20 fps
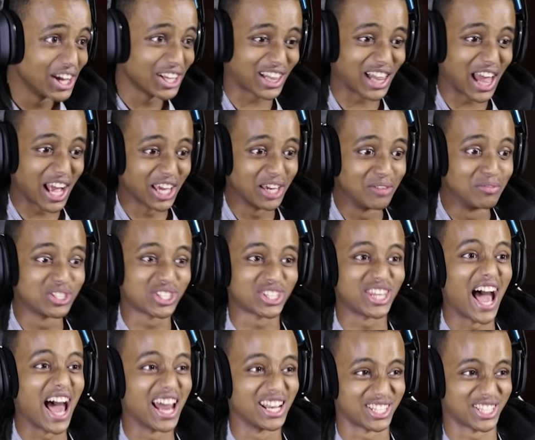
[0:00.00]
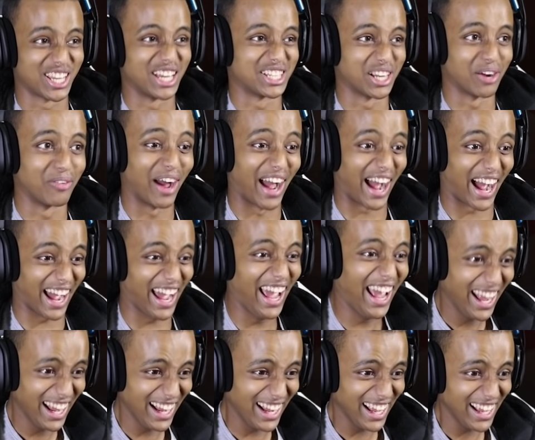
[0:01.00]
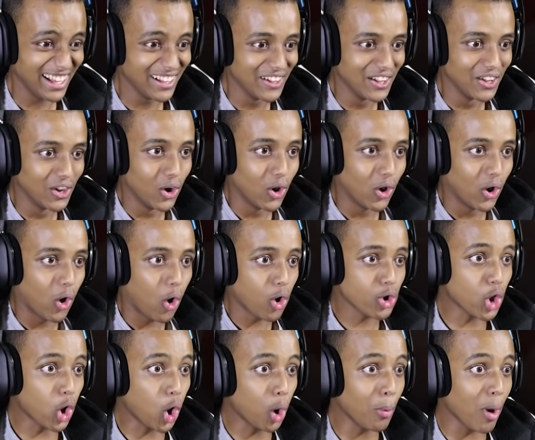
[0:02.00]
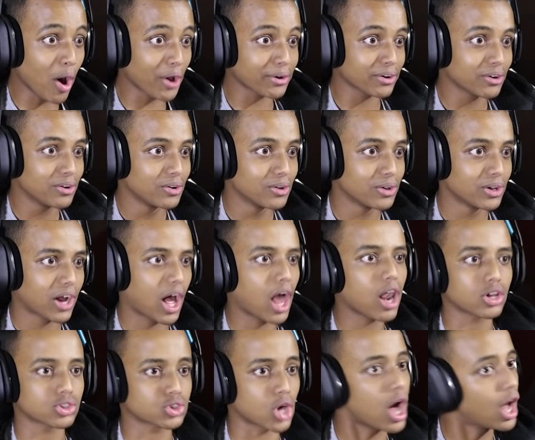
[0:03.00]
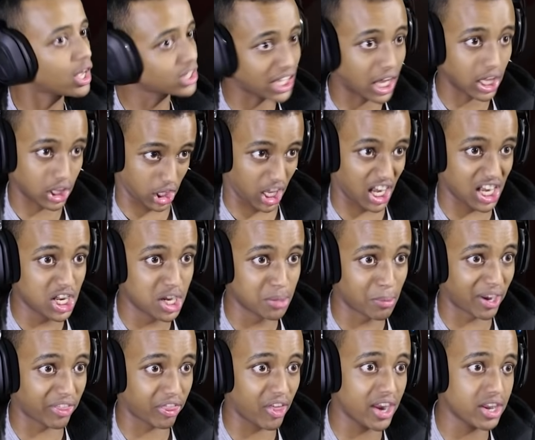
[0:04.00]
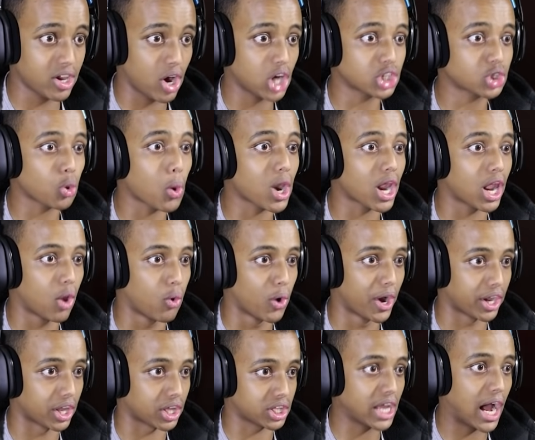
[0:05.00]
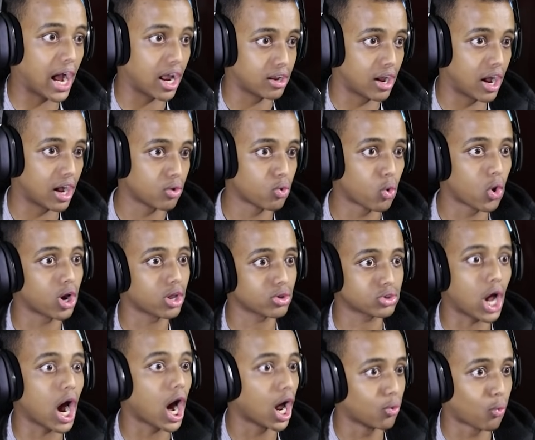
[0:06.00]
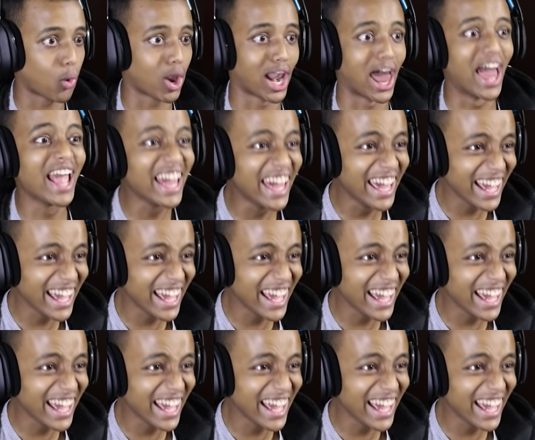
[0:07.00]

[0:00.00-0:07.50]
تلاقيه مستانس يا جماعه ويا الحمار خلاص ها خليني مره ثانيه والله لو اوريك تعال ها واو تعال والله